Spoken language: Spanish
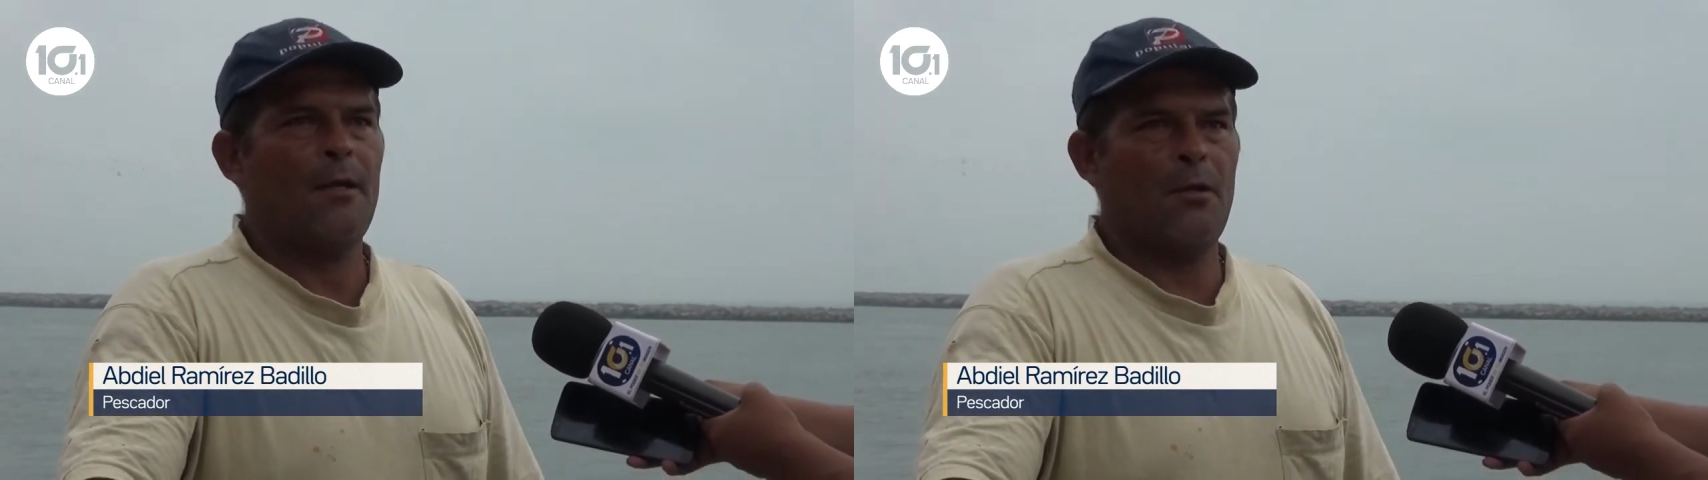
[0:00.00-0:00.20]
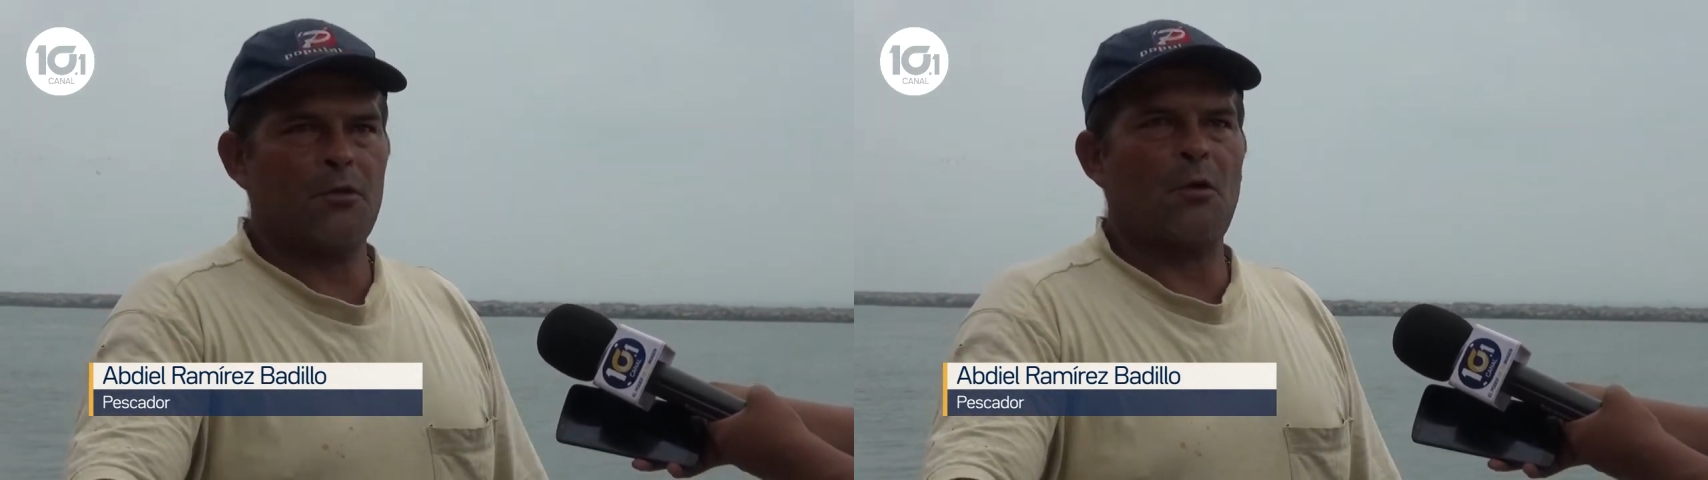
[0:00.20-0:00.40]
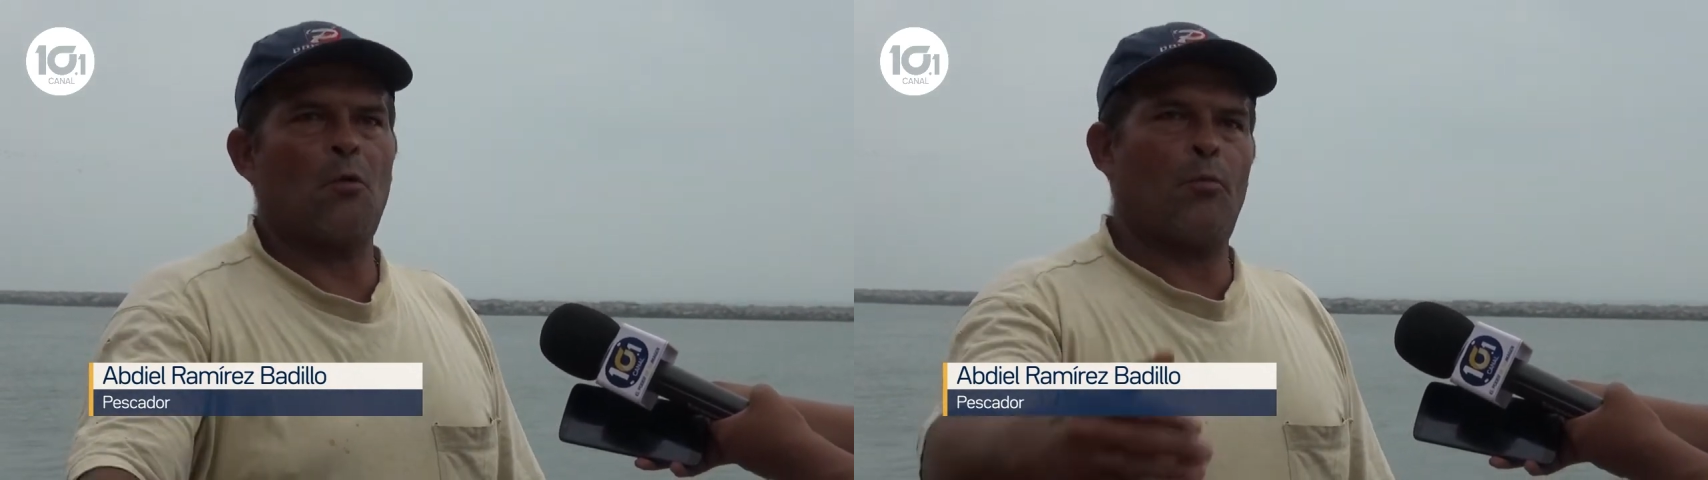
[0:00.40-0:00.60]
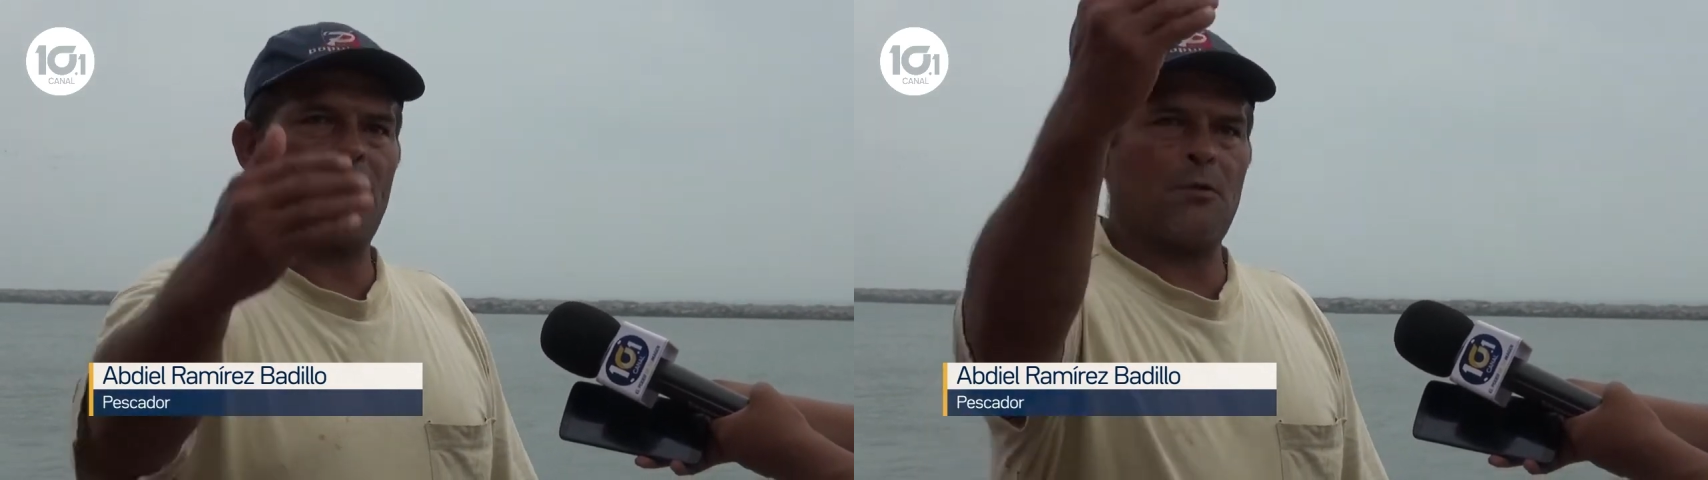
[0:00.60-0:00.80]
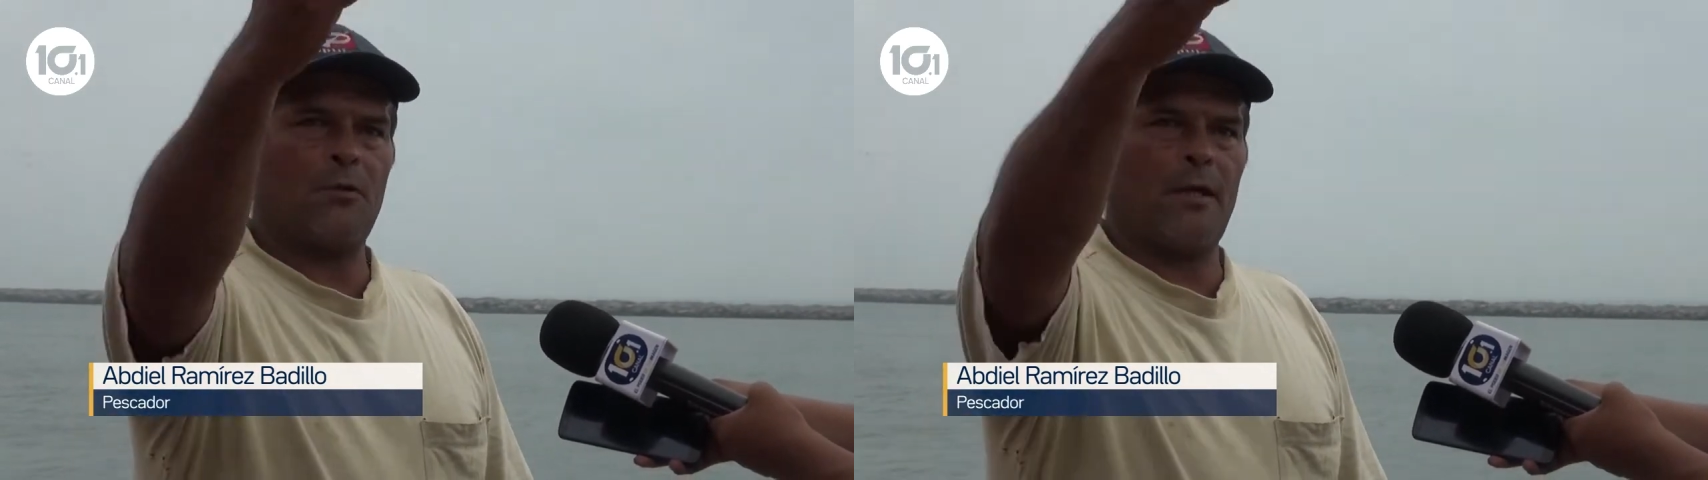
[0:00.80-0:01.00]
Yo tengo un
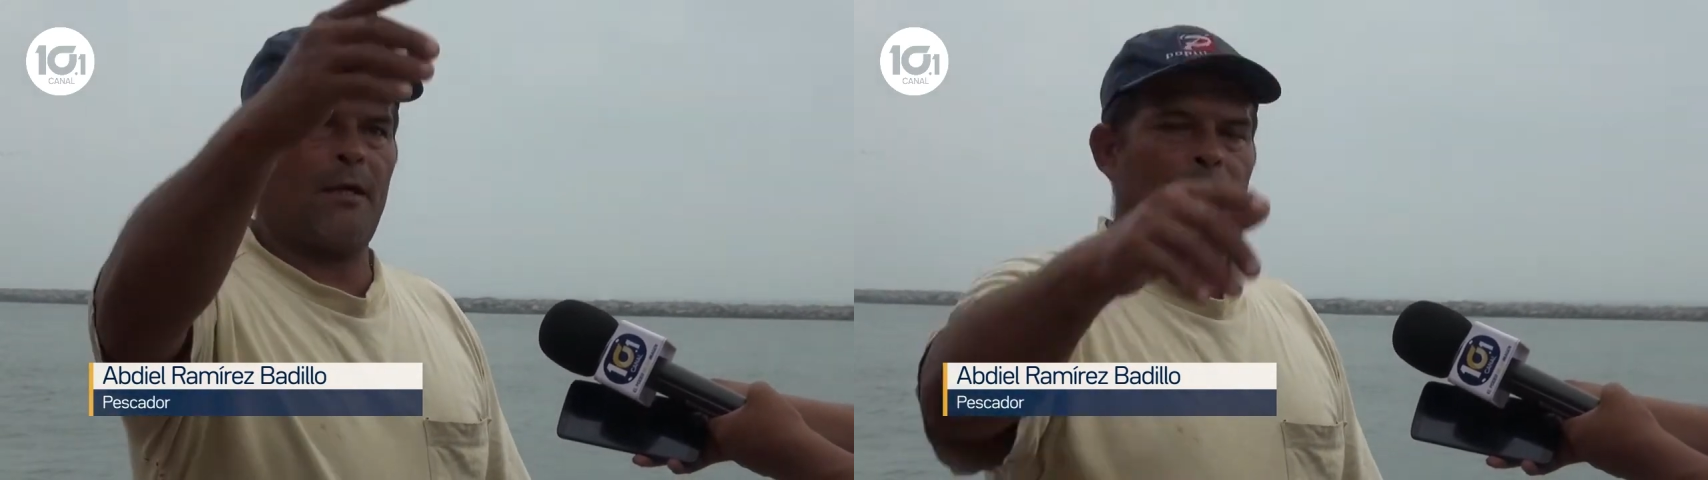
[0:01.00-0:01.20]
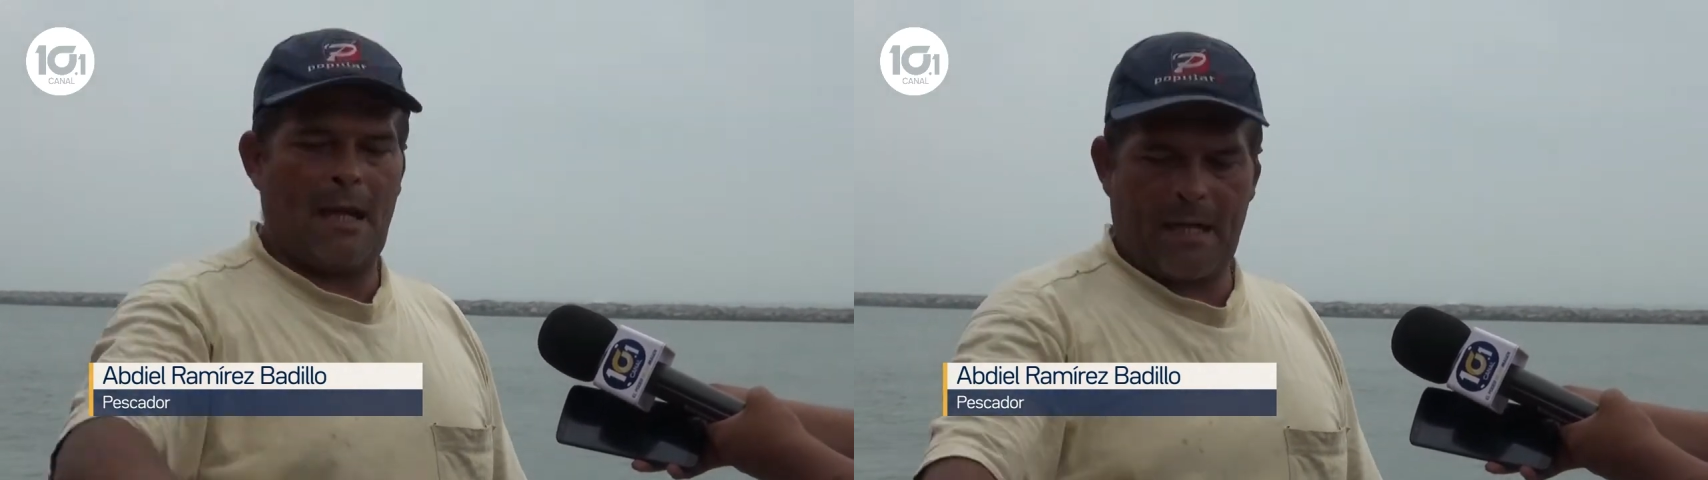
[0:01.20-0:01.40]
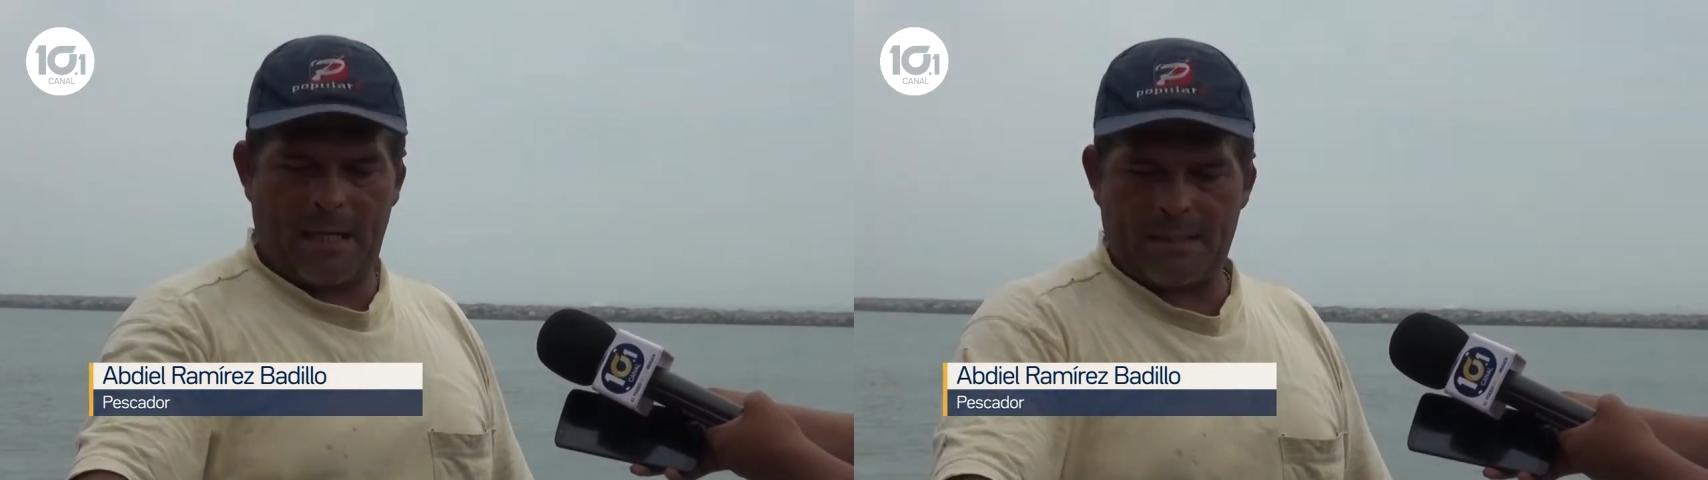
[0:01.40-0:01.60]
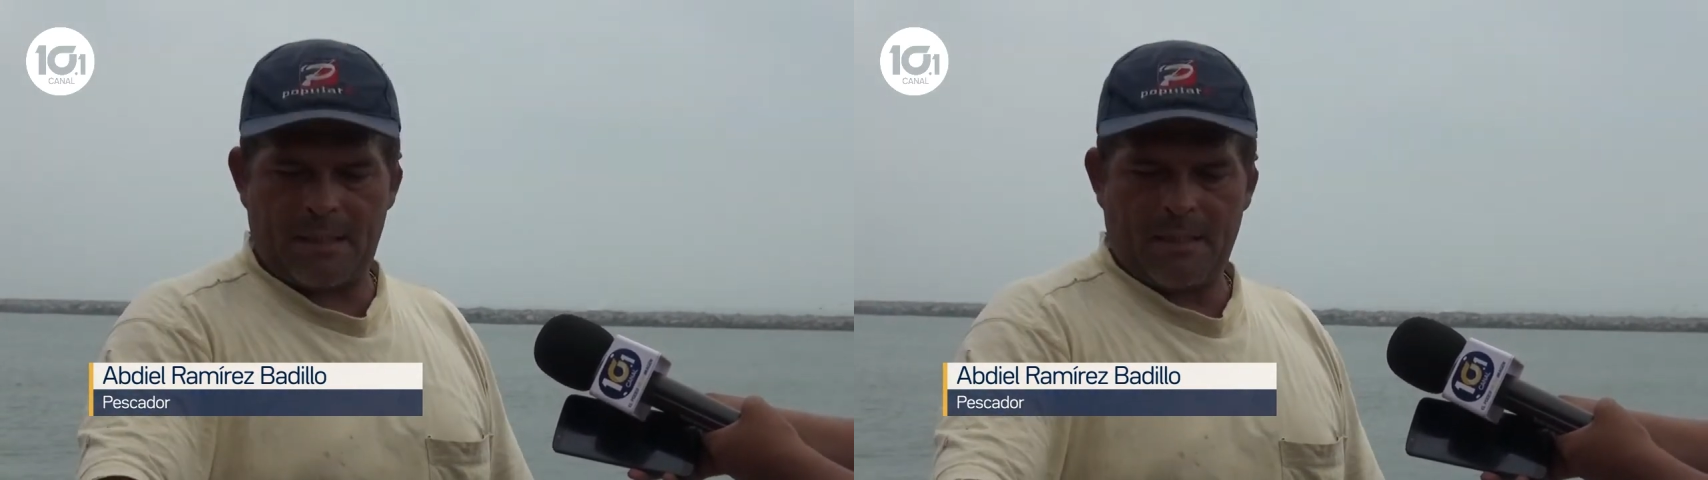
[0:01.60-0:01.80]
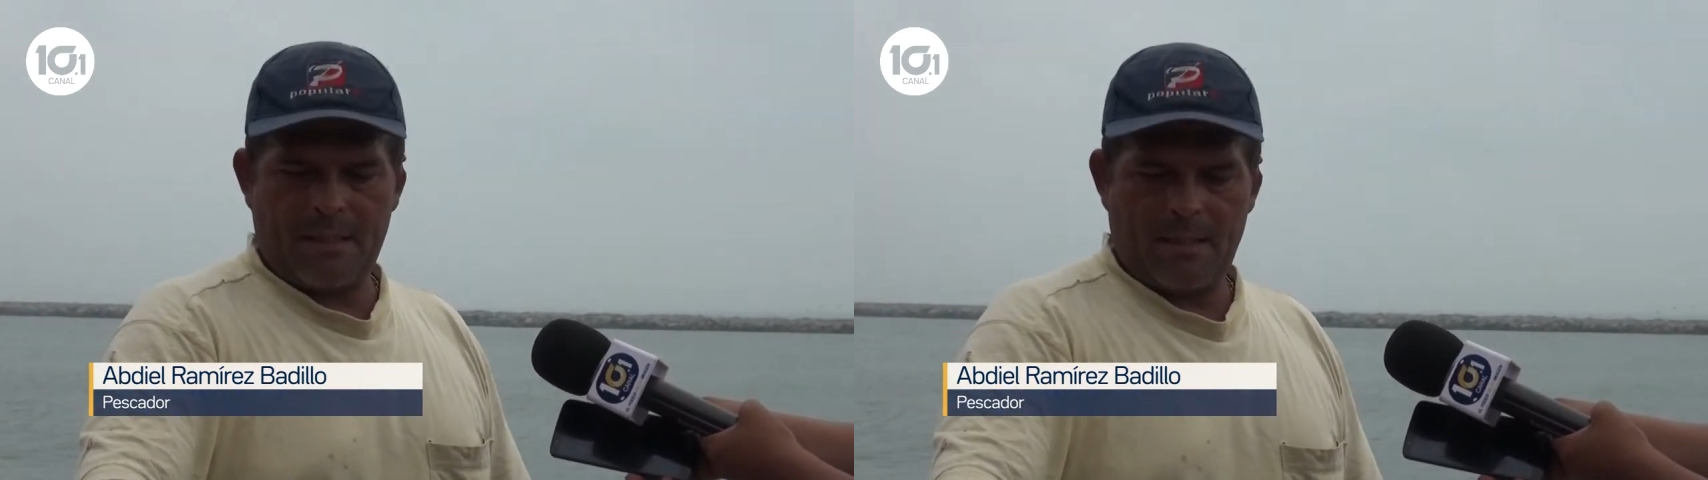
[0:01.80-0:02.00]
puesto en la casa,